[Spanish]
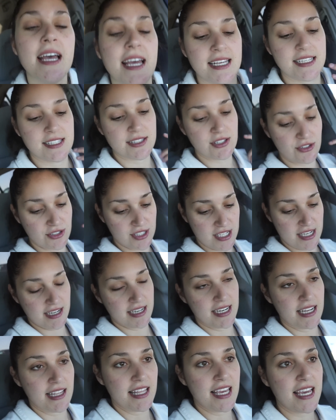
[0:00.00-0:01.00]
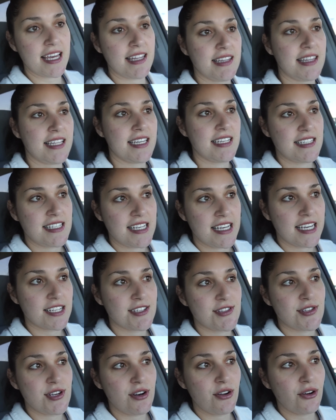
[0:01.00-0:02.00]
estos ingredientes y
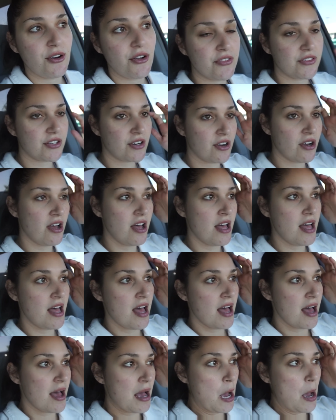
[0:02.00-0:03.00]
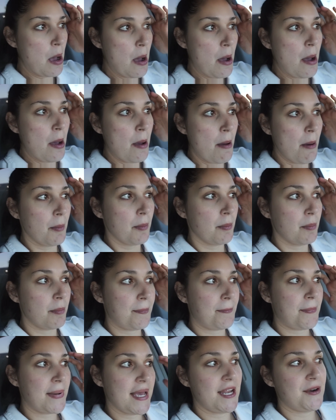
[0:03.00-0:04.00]
esto y lo otro.
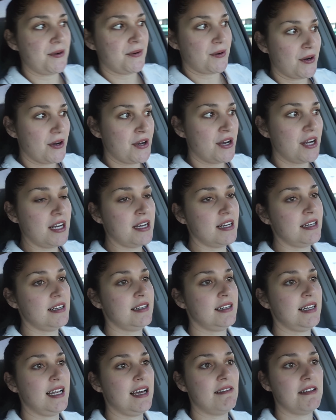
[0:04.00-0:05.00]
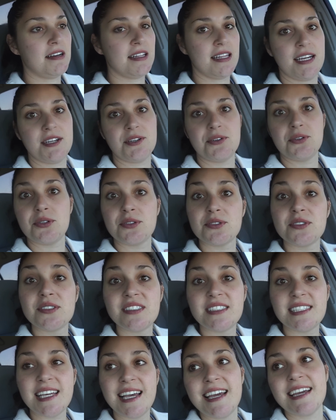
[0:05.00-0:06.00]
Pero la verdad no
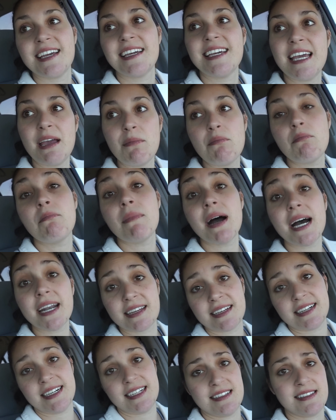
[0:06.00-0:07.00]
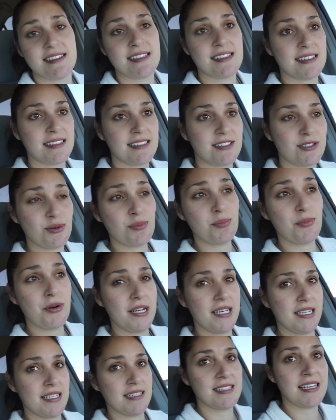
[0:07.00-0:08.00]
sé qué marcas son
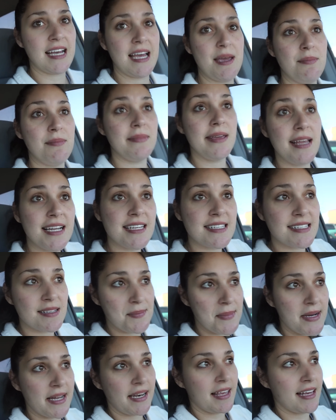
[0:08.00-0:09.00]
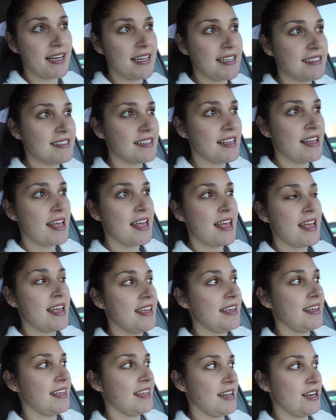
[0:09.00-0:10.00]
buenas. Hay miles de marcas
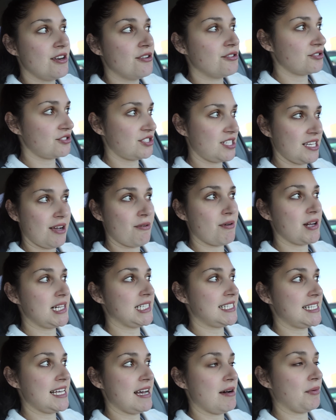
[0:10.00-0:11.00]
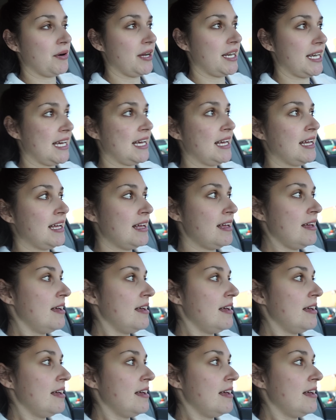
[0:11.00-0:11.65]
y no sé cuál sea buena.